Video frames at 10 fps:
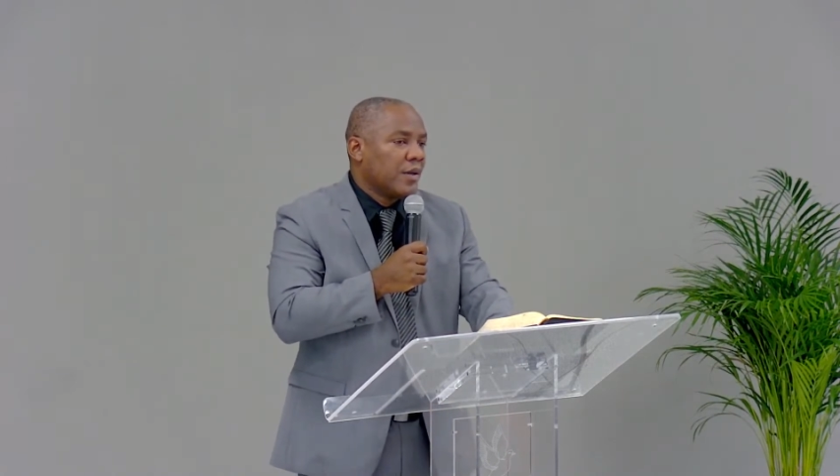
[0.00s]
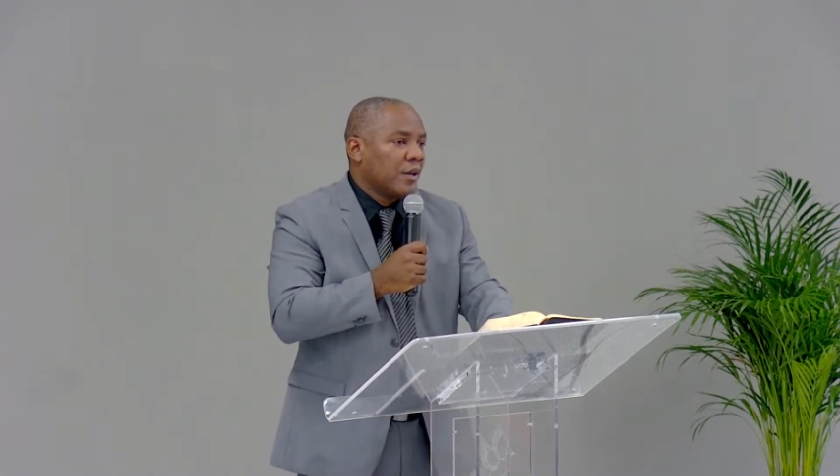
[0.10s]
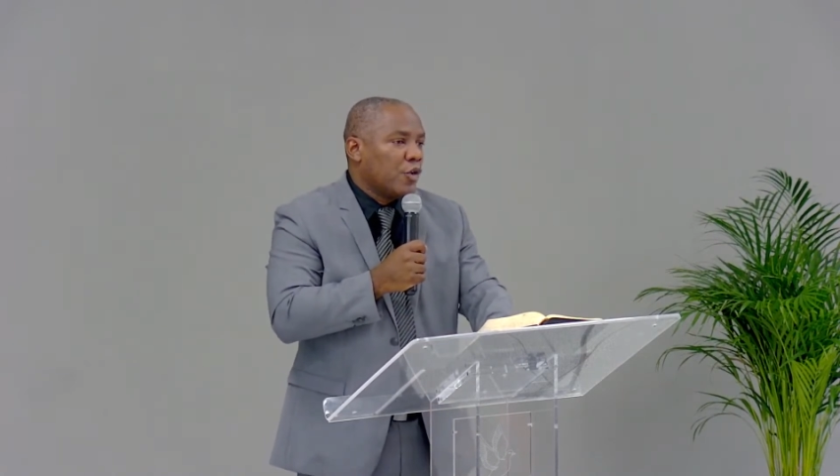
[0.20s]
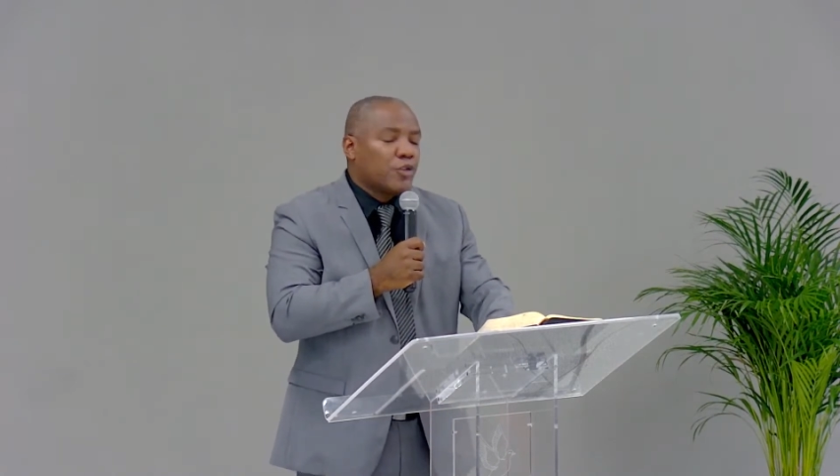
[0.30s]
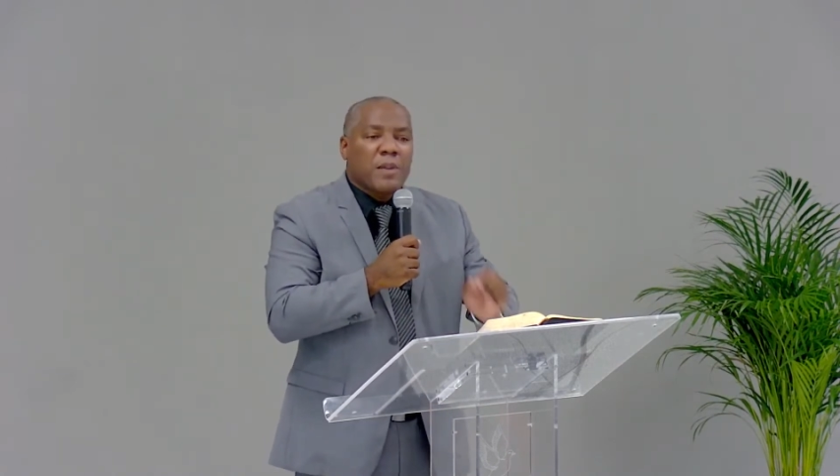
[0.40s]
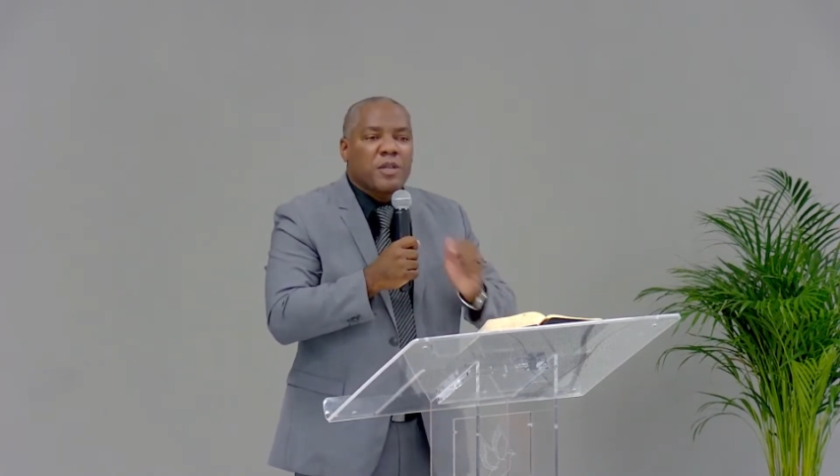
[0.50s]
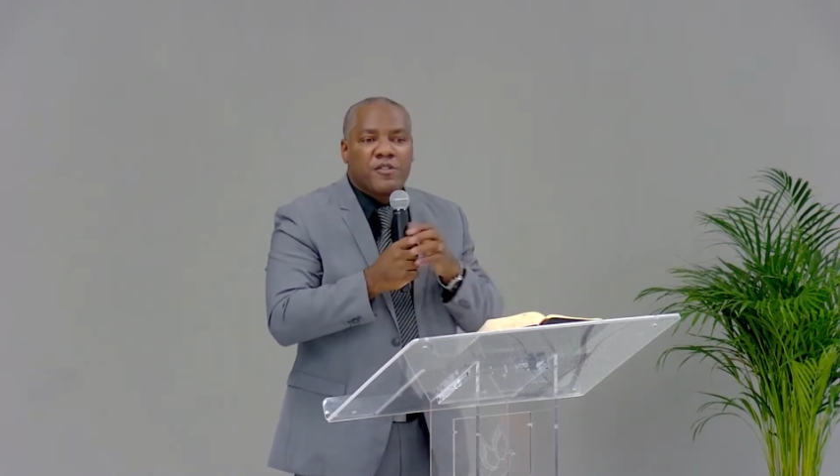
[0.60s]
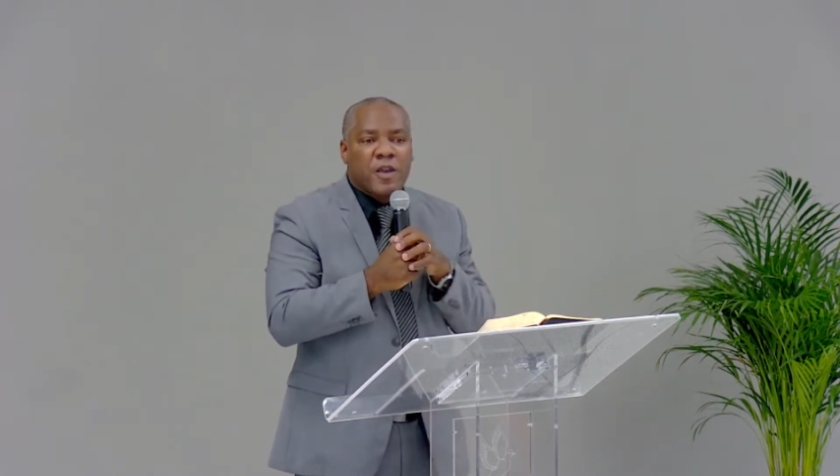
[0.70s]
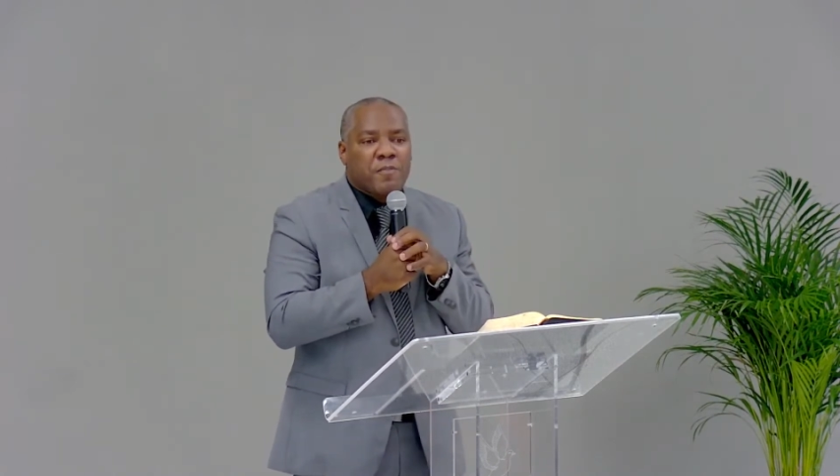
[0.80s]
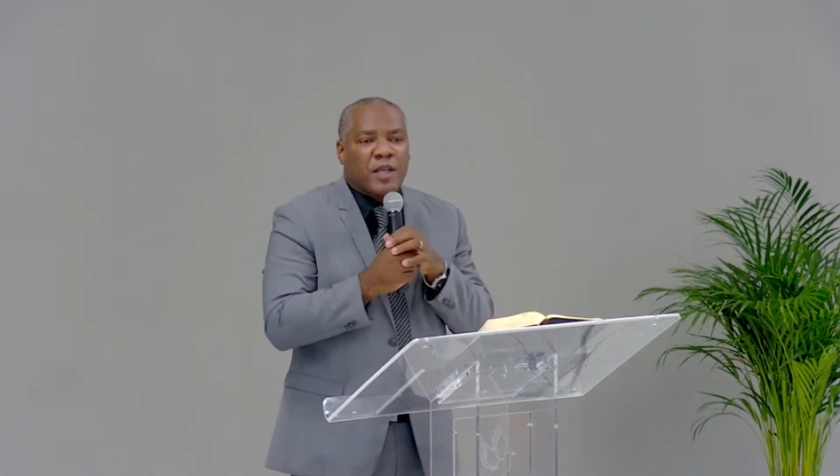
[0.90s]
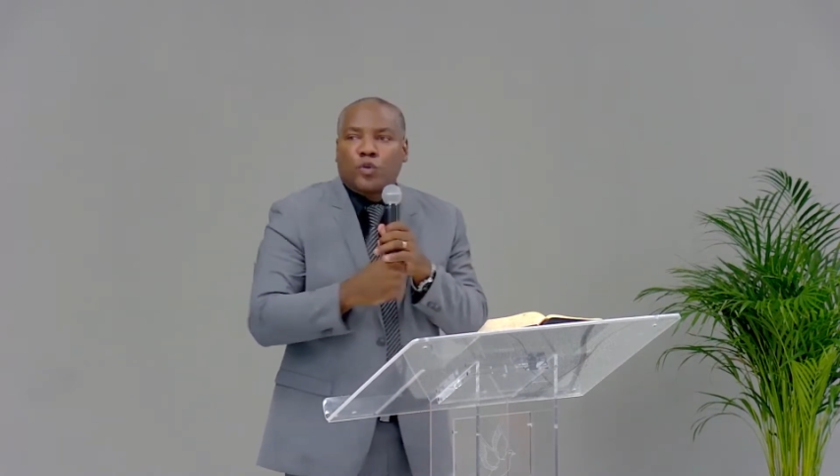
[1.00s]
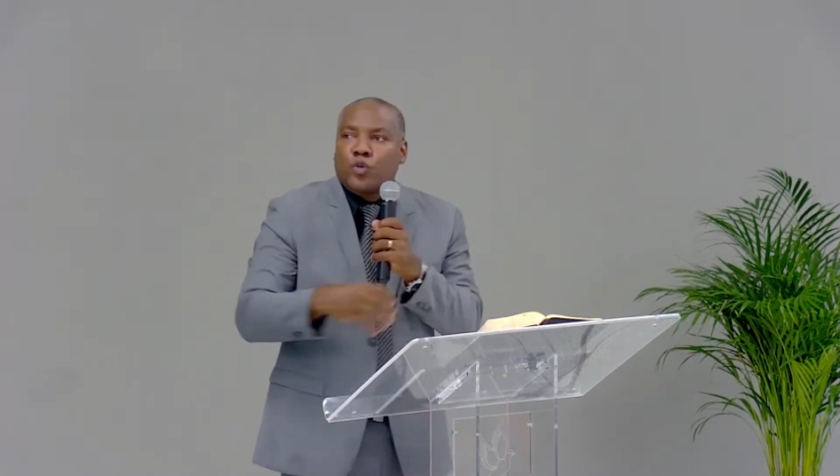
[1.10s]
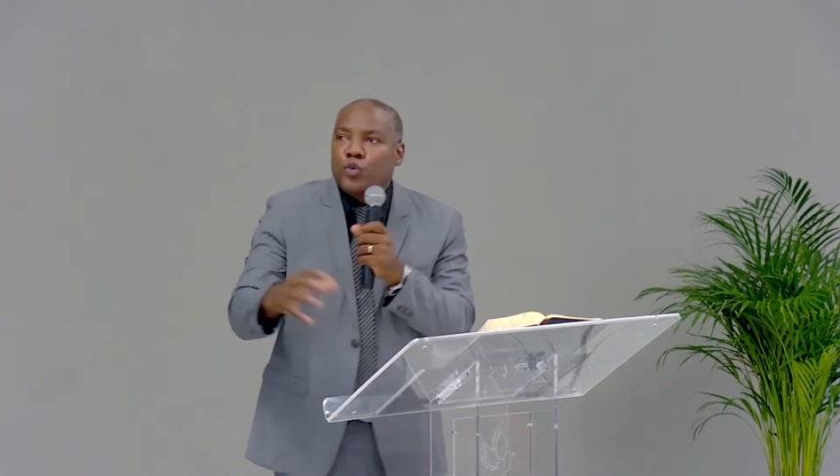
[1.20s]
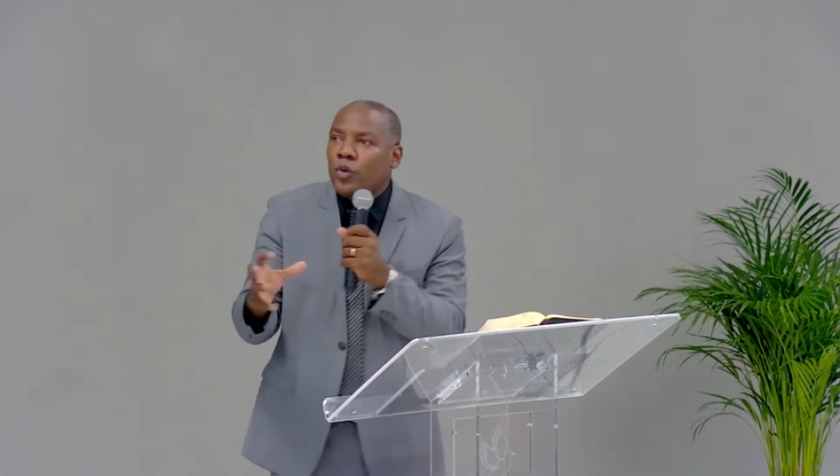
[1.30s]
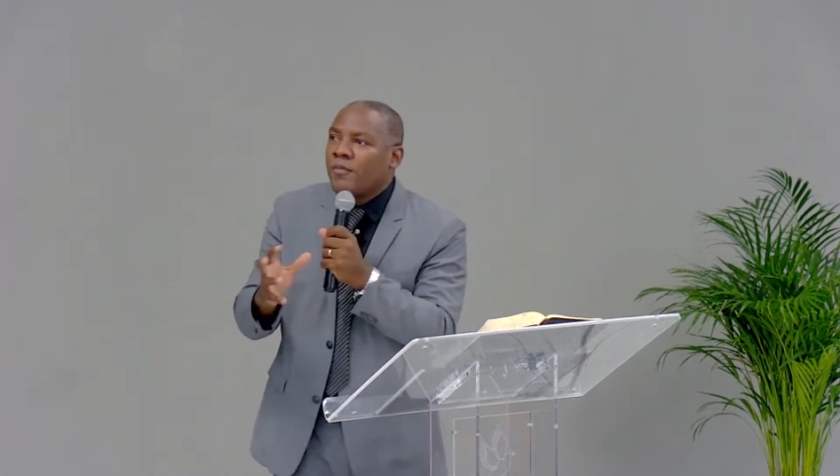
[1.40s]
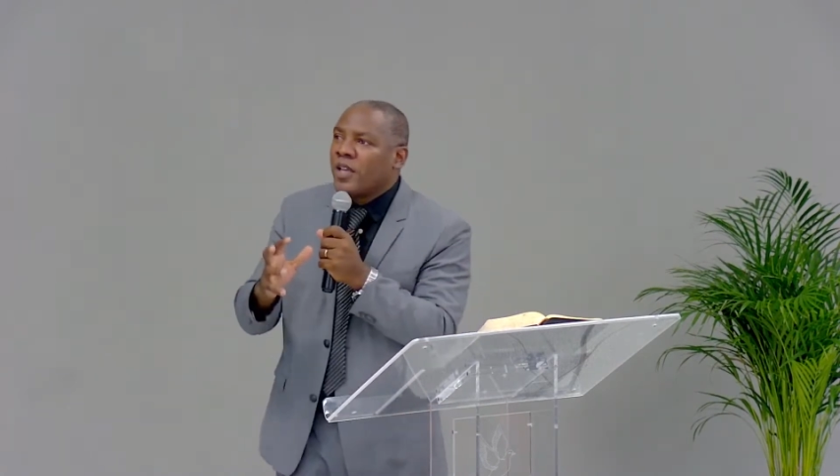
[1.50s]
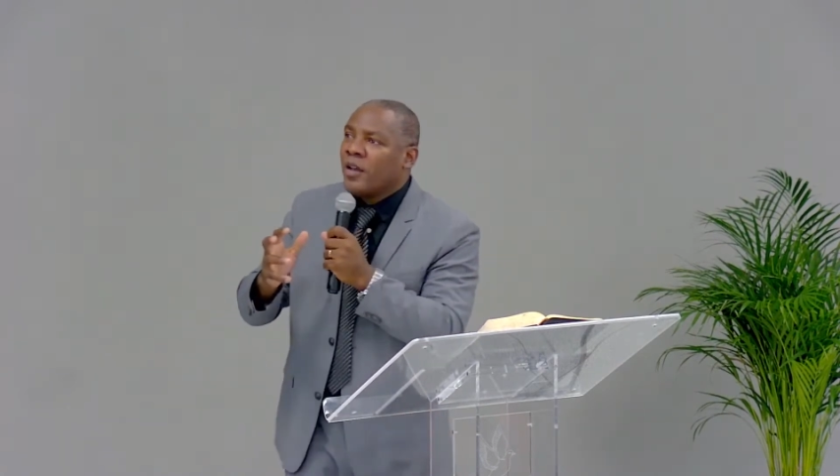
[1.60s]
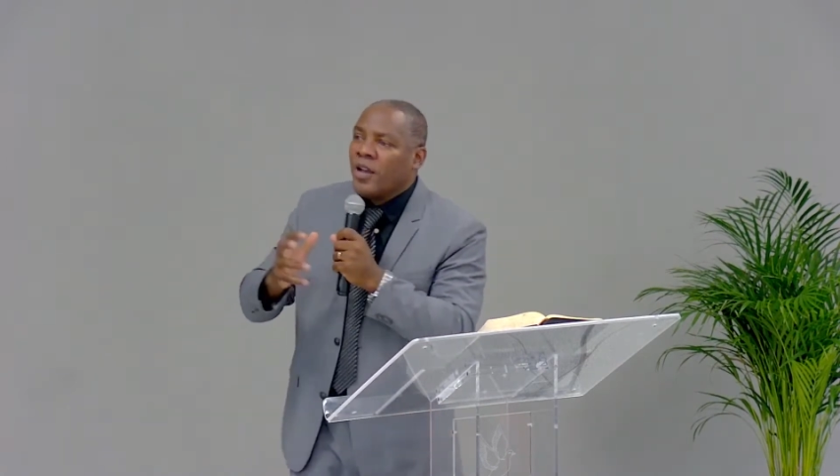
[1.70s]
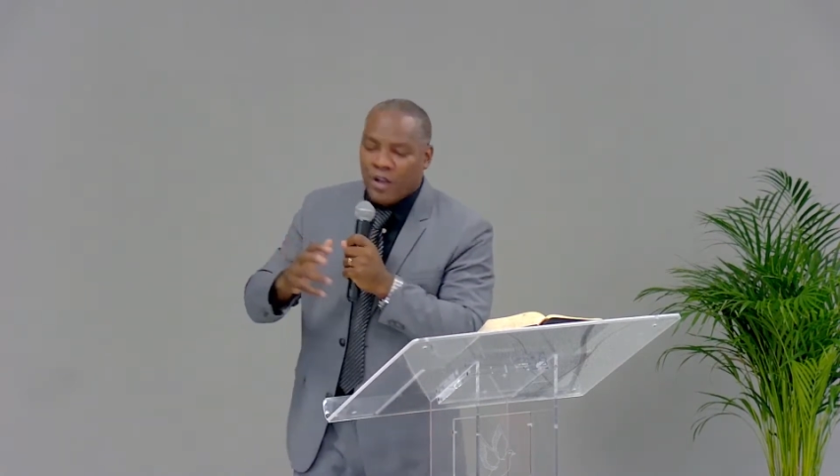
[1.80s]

Le diable, il ne vient pas toujours eh bien,